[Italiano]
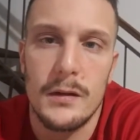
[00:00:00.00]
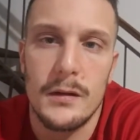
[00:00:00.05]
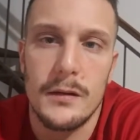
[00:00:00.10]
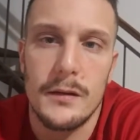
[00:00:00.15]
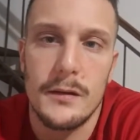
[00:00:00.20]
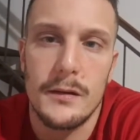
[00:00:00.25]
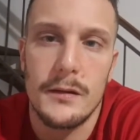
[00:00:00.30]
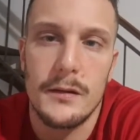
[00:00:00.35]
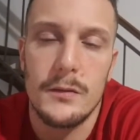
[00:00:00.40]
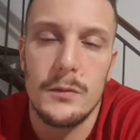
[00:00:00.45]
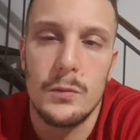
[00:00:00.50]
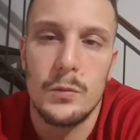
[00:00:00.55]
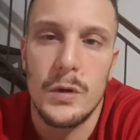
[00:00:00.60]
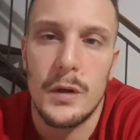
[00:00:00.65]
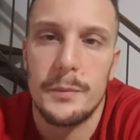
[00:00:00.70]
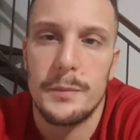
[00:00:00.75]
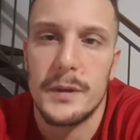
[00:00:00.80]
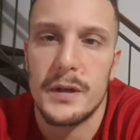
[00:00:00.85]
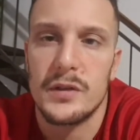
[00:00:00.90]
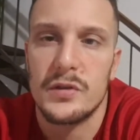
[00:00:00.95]
uh,
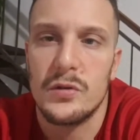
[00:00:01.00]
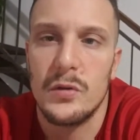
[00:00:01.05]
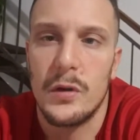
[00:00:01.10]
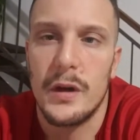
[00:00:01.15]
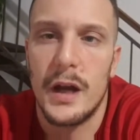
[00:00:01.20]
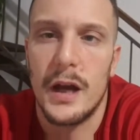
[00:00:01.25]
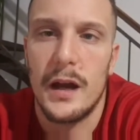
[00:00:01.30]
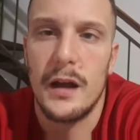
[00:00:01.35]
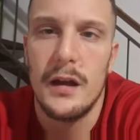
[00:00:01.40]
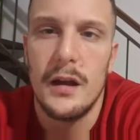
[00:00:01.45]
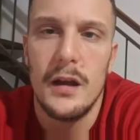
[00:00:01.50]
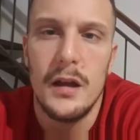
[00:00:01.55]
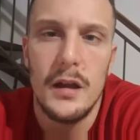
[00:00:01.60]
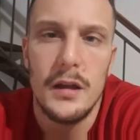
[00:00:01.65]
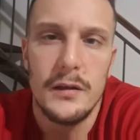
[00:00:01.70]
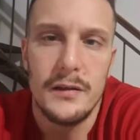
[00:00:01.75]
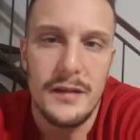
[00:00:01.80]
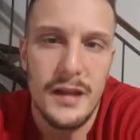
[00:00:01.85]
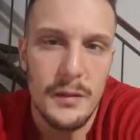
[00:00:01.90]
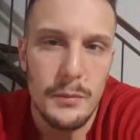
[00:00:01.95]
una persona
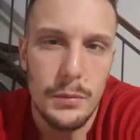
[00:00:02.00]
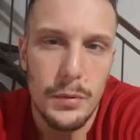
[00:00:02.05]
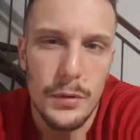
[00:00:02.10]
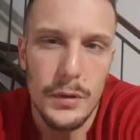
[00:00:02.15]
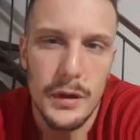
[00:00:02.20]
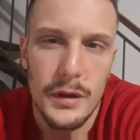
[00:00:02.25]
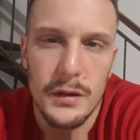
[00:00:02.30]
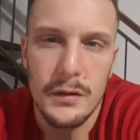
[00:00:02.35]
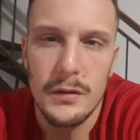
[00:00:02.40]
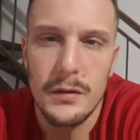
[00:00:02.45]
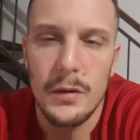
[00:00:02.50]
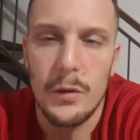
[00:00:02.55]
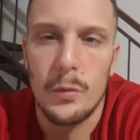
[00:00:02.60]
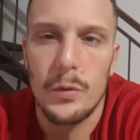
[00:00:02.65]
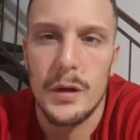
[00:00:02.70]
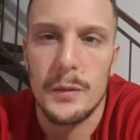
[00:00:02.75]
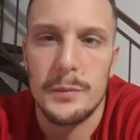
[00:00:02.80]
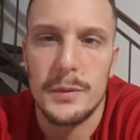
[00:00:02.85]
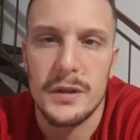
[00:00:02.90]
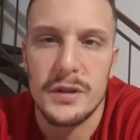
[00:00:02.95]
debole o
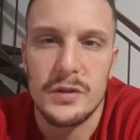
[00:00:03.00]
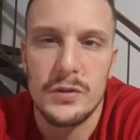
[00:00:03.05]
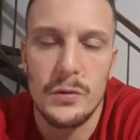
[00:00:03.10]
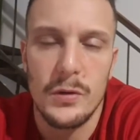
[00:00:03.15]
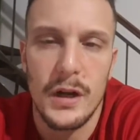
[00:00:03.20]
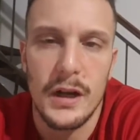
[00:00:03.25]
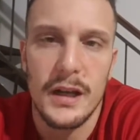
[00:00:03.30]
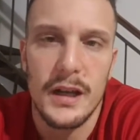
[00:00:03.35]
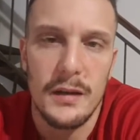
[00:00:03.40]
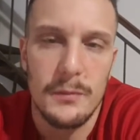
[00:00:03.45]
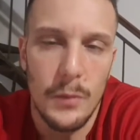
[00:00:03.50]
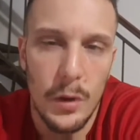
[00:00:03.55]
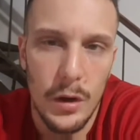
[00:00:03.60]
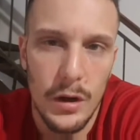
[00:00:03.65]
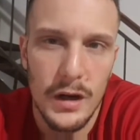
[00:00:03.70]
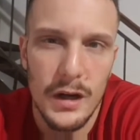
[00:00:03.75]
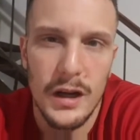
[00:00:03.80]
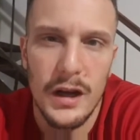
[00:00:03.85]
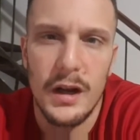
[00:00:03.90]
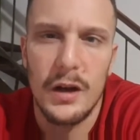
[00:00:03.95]
una persona che
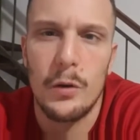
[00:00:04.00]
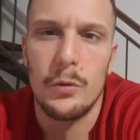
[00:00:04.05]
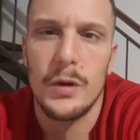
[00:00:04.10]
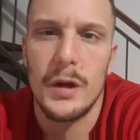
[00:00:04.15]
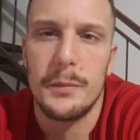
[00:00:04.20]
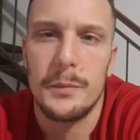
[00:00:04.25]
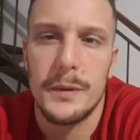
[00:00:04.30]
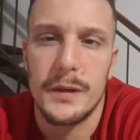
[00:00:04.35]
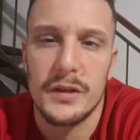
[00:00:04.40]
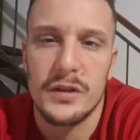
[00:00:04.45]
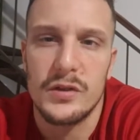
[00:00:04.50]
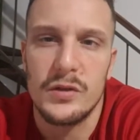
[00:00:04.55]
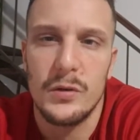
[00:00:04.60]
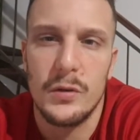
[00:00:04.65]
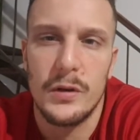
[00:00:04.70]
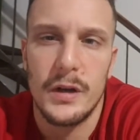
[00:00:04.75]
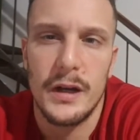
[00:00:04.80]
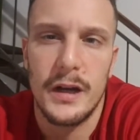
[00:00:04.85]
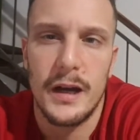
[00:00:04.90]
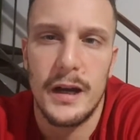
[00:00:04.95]
molla o una
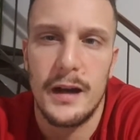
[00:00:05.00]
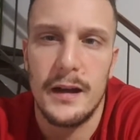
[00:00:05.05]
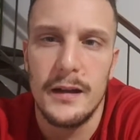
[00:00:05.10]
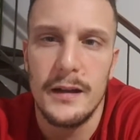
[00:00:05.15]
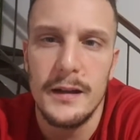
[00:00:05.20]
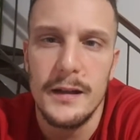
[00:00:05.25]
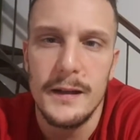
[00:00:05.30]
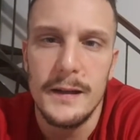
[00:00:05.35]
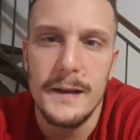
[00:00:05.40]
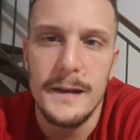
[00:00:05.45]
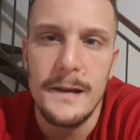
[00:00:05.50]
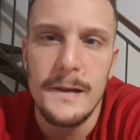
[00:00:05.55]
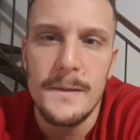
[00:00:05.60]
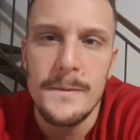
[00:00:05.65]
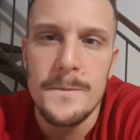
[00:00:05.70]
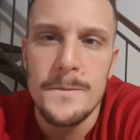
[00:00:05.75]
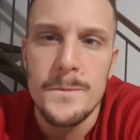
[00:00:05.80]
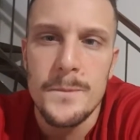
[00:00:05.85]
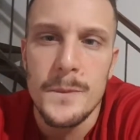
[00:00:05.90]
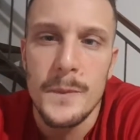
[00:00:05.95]
persona
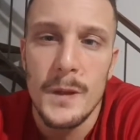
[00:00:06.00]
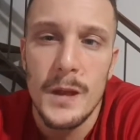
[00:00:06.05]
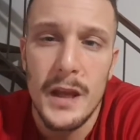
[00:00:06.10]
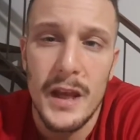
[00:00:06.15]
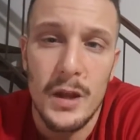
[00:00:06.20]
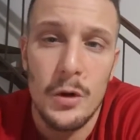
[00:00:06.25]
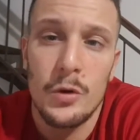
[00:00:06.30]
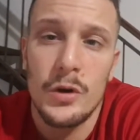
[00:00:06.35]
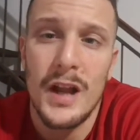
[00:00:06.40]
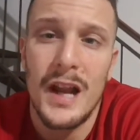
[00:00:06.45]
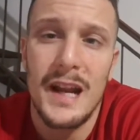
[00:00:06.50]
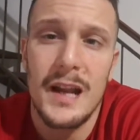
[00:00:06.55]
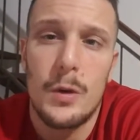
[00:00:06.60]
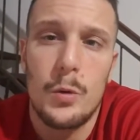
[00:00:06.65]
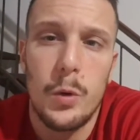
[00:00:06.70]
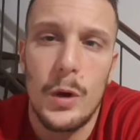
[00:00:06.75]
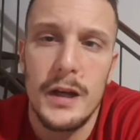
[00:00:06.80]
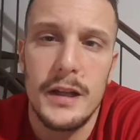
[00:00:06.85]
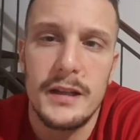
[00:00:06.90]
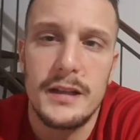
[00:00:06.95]
che non ha le
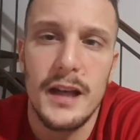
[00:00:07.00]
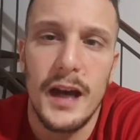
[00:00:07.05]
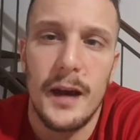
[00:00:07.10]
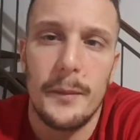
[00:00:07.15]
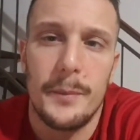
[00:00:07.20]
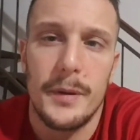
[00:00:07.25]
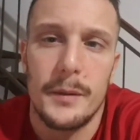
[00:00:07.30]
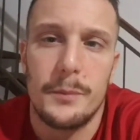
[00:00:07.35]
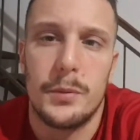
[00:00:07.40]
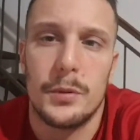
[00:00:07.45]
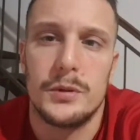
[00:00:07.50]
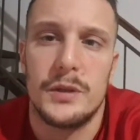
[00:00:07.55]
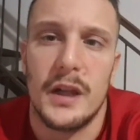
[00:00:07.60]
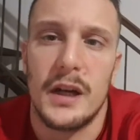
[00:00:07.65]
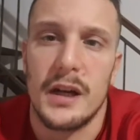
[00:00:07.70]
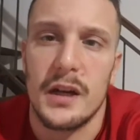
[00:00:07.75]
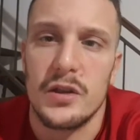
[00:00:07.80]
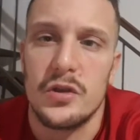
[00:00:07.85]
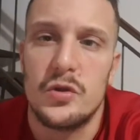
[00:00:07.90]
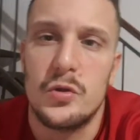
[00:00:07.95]
qualità per
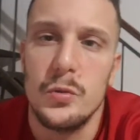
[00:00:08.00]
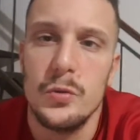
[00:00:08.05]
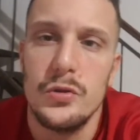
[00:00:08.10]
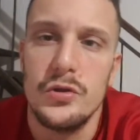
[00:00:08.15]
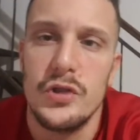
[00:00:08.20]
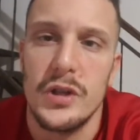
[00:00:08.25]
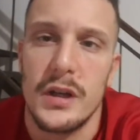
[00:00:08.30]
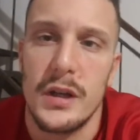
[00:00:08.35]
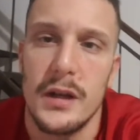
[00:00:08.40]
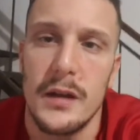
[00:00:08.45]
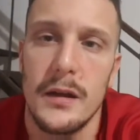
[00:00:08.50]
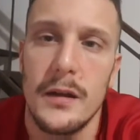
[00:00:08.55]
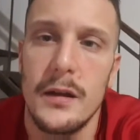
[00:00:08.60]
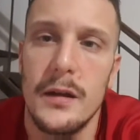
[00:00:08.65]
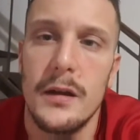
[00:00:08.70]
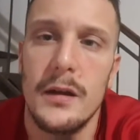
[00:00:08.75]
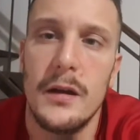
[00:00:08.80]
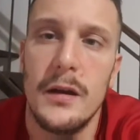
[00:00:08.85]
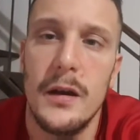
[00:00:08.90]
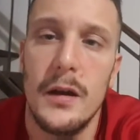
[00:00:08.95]
poter raggiungere
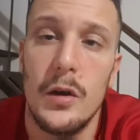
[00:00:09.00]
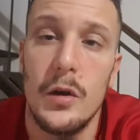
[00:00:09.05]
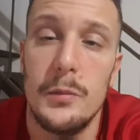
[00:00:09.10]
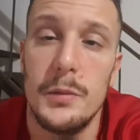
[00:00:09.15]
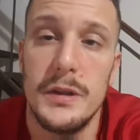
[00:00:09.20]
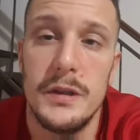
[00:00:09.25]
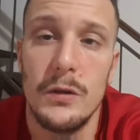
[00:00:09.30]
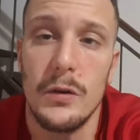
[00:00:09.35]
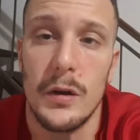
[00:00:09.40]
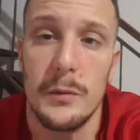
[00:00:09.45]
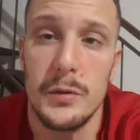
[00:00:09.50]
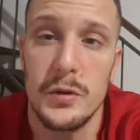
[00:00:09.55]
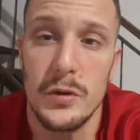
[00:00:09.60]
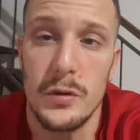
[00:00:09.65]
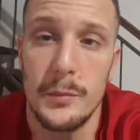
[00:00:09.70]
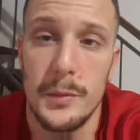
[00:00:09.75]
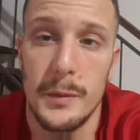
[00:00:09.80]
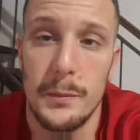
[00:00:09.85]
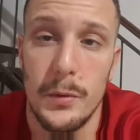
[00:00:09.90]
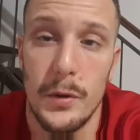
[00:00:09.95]
l'obiettivo che mi
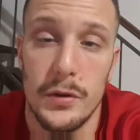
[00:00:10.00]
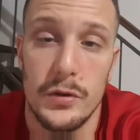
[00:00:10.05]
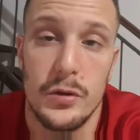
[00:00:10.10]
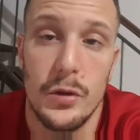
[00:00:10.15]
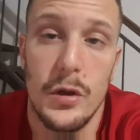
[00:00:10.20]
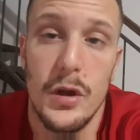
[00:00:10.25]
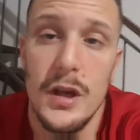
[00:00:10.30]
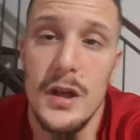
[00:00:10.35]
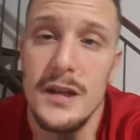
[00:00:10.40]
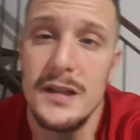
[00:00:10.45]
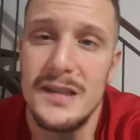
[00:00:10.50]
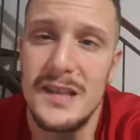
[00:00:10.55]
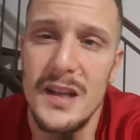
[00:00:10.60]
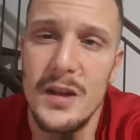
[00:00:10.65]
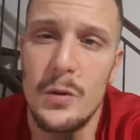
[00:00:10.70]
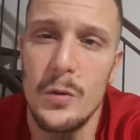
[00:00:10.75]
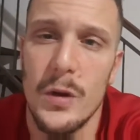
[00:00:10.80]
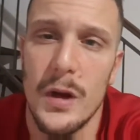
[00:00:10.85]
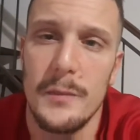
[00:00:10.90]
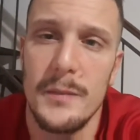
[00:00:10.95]
sono preposto,
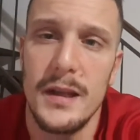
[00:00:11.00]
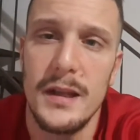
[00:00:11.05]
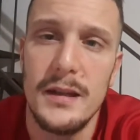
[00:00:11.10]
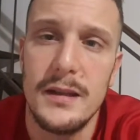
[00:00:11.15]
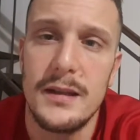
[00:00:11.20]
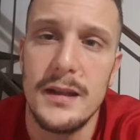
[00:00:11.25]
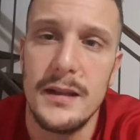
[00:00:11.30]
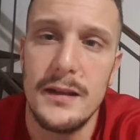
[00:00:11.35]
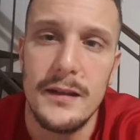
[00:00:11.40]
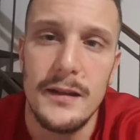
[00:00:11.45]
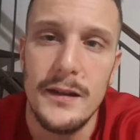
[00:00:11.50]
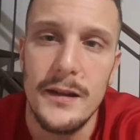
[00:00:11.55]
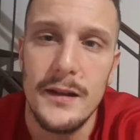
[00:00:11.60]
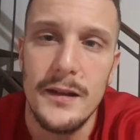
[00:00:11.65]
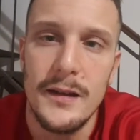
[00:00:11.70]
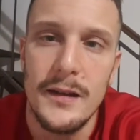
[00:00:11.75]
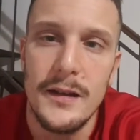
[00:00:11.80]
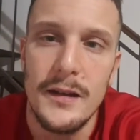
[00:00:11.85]
sicuramente